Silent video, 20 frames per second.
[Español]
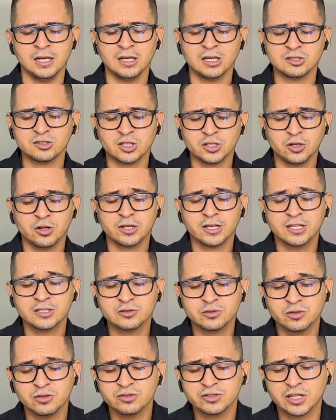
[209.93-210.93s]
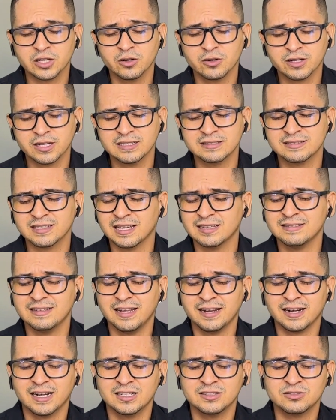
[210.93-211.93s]
Señor Jesús, quiero que seas
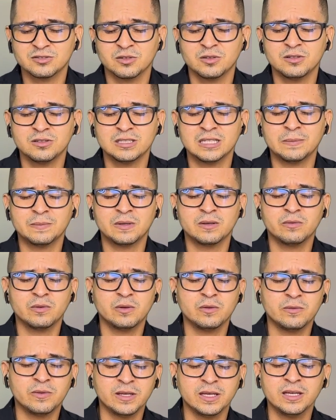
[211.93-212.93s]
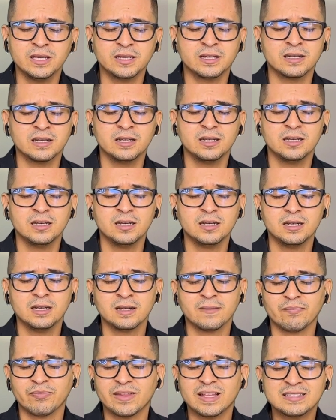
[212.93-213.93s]
la razón de mi vivir.
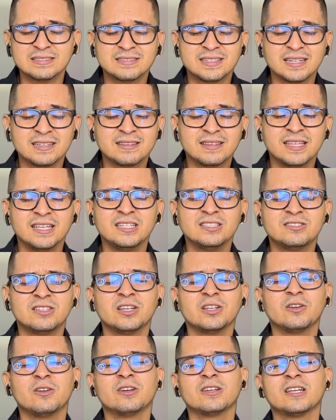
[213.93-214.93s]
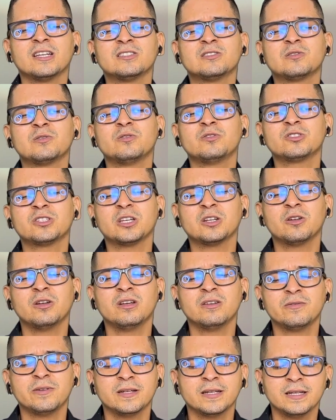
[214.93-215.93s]
Desde ti, Señor Jesús, quiero
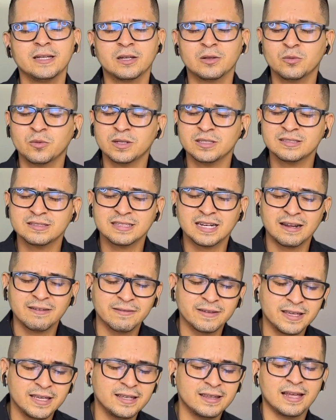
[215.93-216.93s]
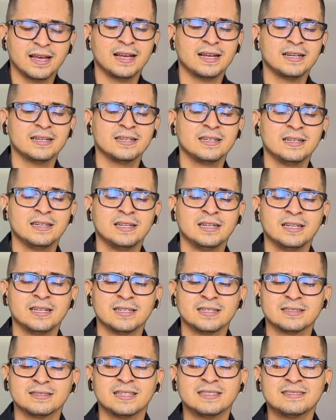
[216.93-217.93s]
definir nuestra vida.
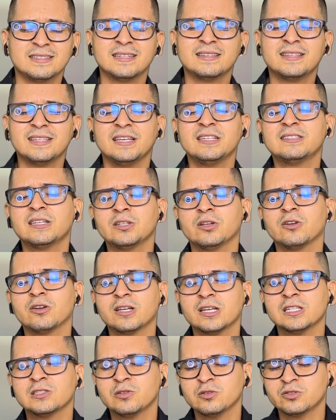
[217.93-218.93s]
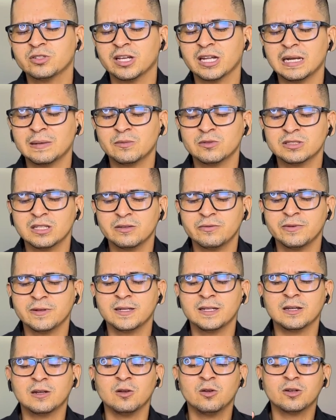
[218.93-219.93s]
Desde ti, Señor Jesús, queremos
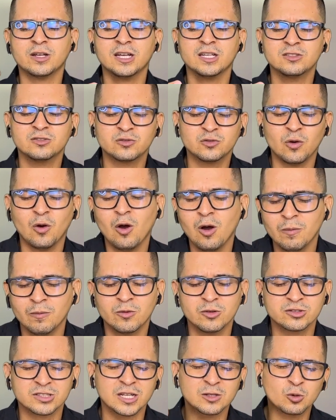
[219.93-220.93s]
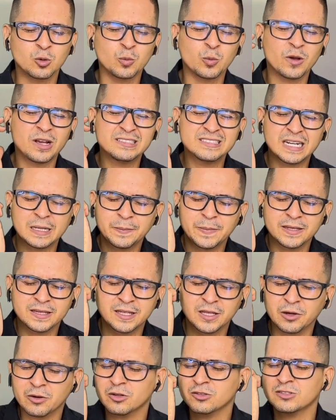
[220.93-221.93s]
definir lo que somos, que tú puedas
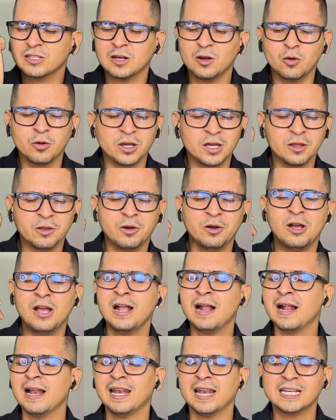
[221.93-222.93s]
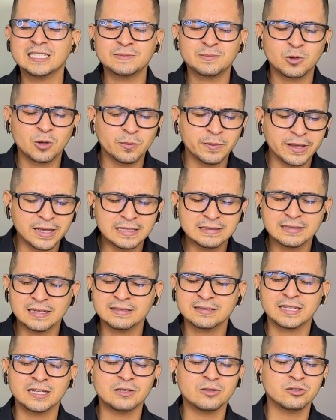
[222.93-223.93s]
repetirnos al oído las
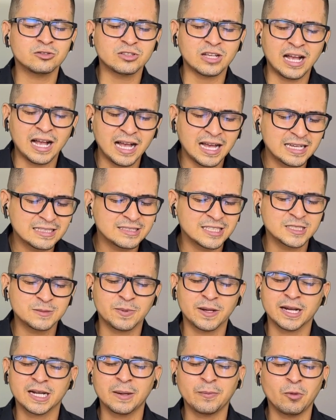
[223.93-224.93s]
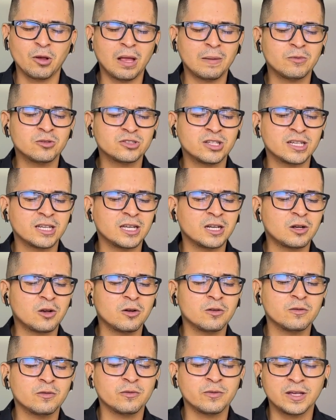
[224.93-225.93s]
promesas que nos haces para que podamos seguir
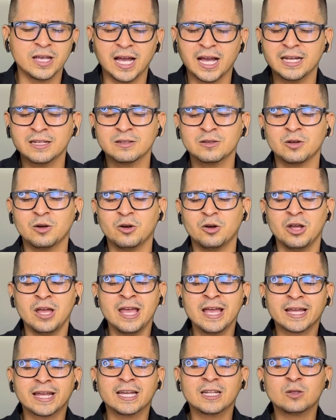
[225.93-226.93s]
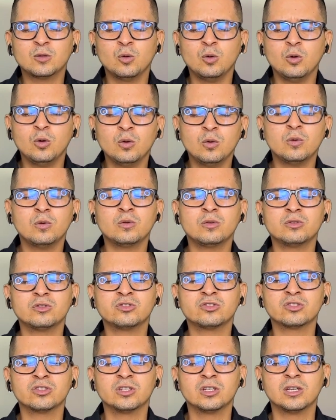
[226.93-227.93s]
confiando, que tu
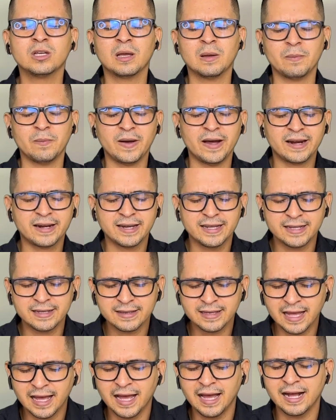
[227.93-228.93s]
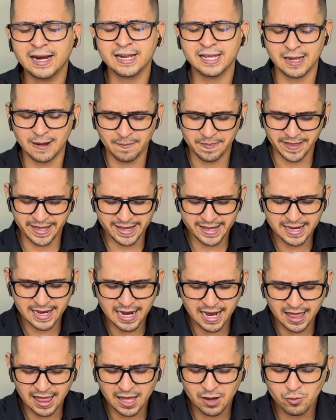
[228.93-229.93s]
luz va a reinar en
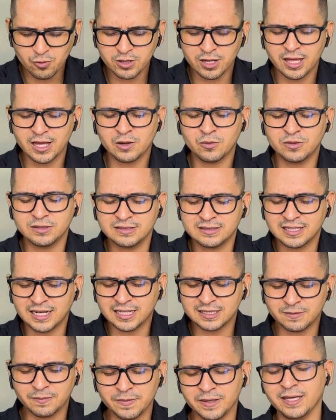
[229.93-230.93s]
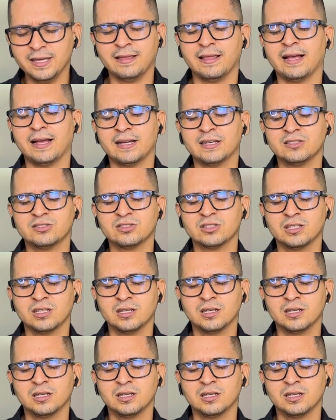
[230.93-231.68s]
cada una de nuestras vidas.